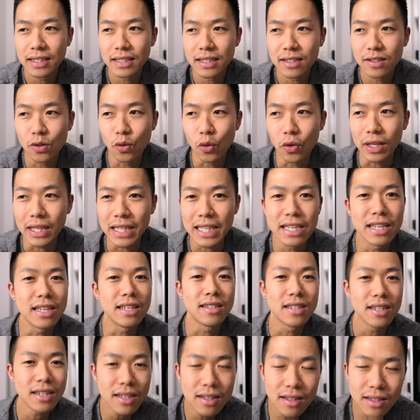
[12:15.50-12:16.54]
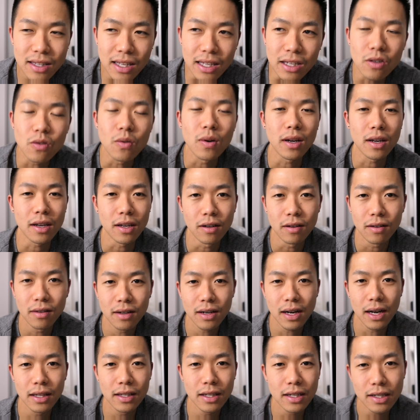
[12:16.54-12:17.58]
そのイージーっていうわけよ
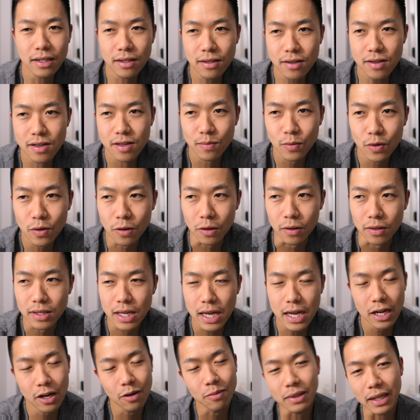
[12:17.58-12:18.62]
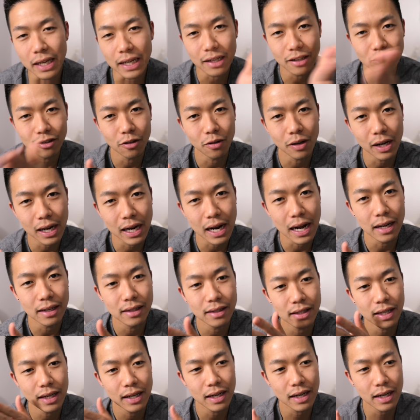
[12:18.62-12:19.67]
必ずしも最後まで行くのが簡
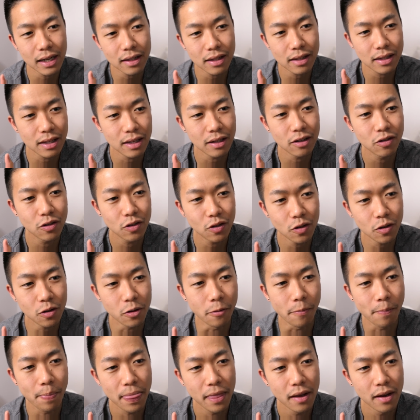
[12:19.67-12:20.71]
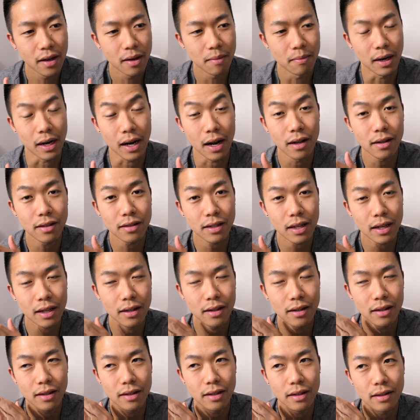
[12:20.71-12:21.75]
単かっていうと、まあ、簡
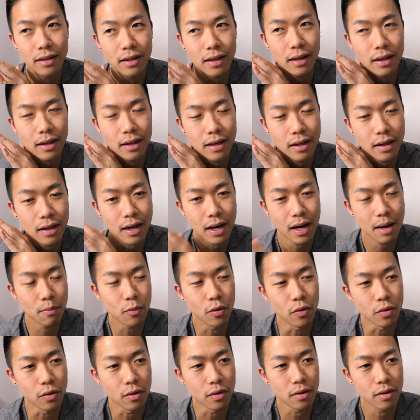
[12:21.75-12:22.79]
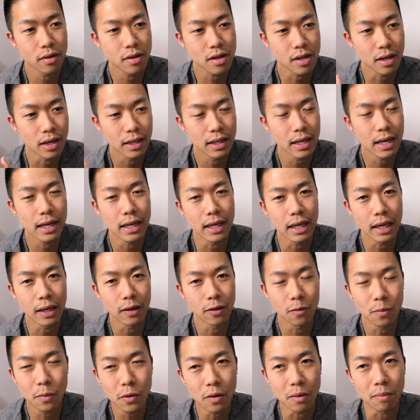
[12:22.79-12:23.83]
単なかもしれないけ
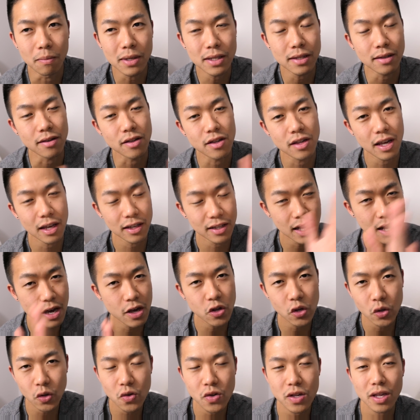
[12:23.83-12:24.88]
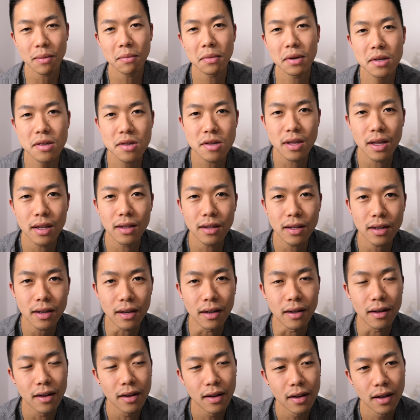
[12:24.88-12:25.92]
どもまず最初のしゃべる時点
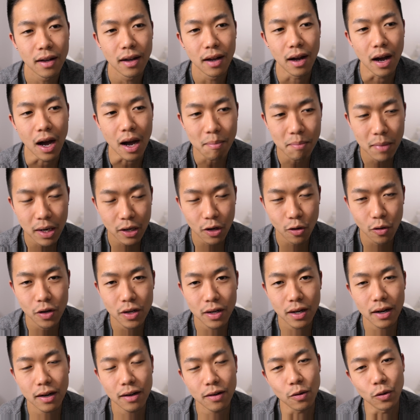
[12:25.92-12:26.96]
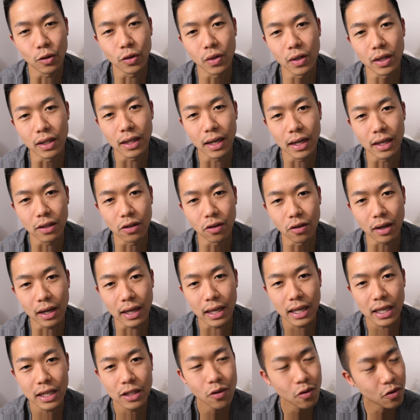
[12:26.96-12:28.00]
であんま拒否られることがないというか
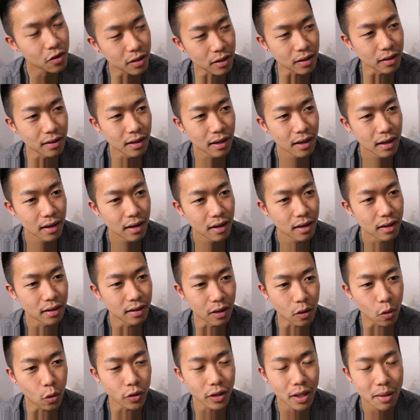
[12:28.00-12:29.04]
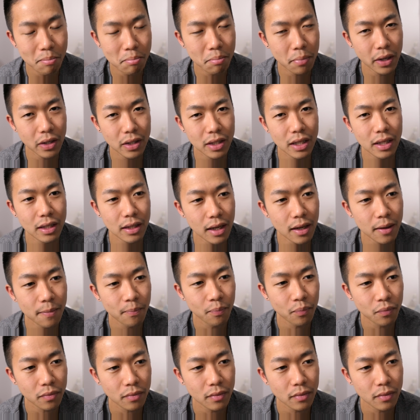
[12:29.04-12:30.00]
ひどくでコテンパンにね